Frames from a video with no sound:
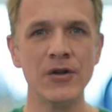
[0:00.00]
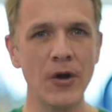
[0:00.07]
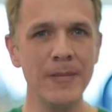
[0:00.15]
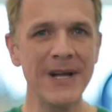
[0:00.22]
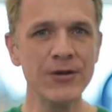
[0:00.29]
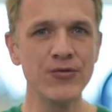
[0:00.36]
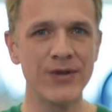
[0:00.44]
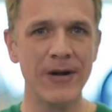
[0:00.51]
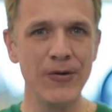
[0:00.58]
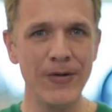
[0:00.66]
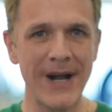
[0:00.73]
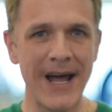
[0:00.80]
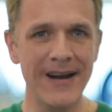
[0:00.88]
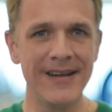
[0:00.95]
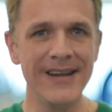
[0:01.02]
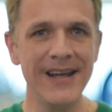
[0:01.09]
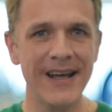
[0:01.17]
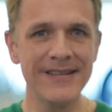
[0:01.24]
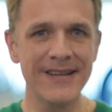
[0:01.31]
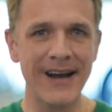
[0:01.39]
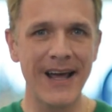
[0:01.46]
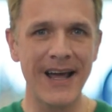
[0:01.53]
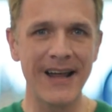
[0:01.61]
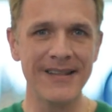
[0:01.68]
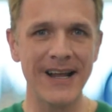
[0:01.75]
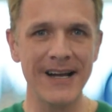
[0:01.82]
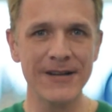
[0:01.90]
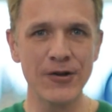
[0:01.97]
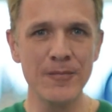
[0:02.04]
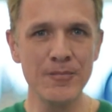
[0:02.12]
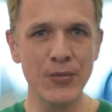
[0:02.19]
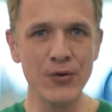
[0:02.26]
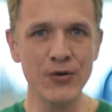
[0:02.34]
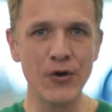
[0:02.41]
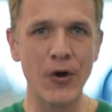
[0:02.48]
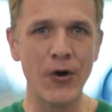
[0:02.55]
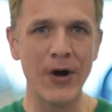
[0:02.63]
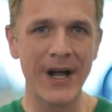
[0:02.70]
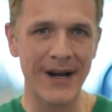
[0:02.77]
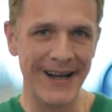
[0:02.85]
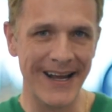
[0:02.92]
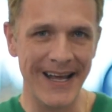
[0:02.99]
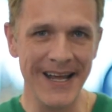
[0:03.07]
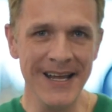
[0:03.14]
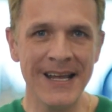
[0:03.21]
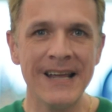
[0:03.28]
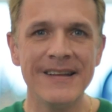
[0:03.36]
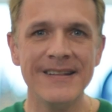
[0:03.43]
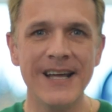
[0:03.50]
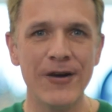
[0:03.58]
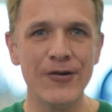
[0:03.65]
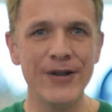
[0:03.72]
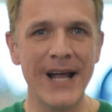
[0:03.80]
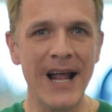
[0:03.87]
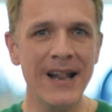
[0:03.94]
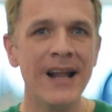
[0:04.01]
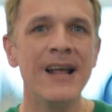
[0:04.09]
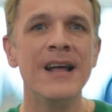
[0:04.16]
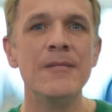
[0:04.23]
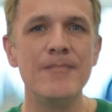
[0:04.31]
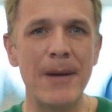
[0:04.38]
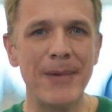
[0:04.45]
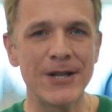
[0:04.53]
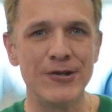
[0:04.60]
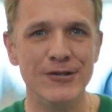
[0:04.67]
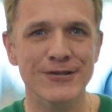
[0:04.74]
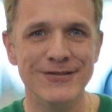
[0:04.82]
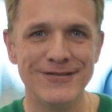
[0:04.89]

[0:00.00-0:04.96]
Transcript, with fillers: Toma tu celular y entra a teletón.org diagonal mapatón.